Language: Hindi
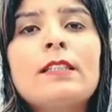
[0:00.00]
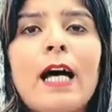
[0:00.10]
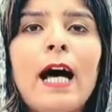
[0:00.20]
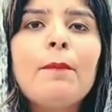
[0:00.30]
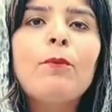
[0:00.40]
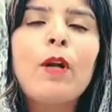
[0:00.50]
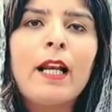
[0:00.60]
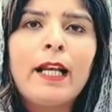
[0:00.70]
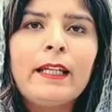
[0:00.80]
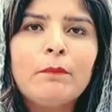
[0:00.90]
साल
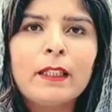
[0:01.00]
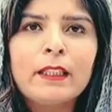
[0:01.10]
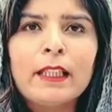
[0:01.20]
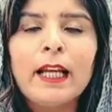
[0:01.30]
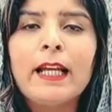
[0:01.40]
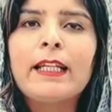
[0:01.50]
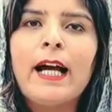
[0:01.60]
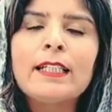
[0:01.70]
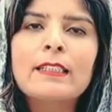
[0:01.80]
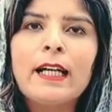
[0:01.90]
पुराना ये मंदिर है
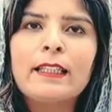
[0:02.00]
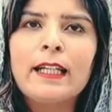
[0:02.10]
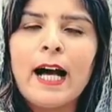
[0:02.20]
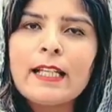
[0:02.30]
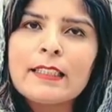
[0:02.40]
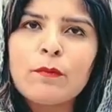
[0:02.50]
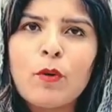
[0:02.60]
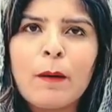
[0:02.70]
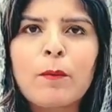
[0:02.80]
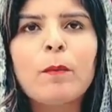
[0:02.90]
क्या इसका इतिहास है
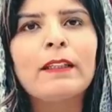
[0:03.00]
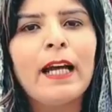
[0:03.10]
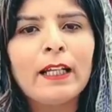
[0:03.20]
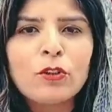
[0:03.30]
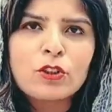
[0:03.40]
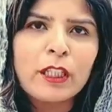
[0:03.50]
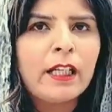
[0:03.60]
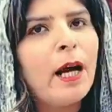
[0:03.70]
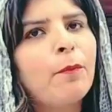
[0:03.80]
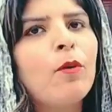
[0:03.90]
वो आपको बताएंगे तो
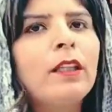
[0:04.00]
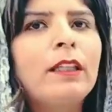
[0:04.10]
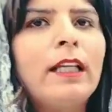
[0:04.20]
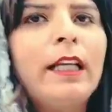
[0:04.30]
चलिए आपको अंदर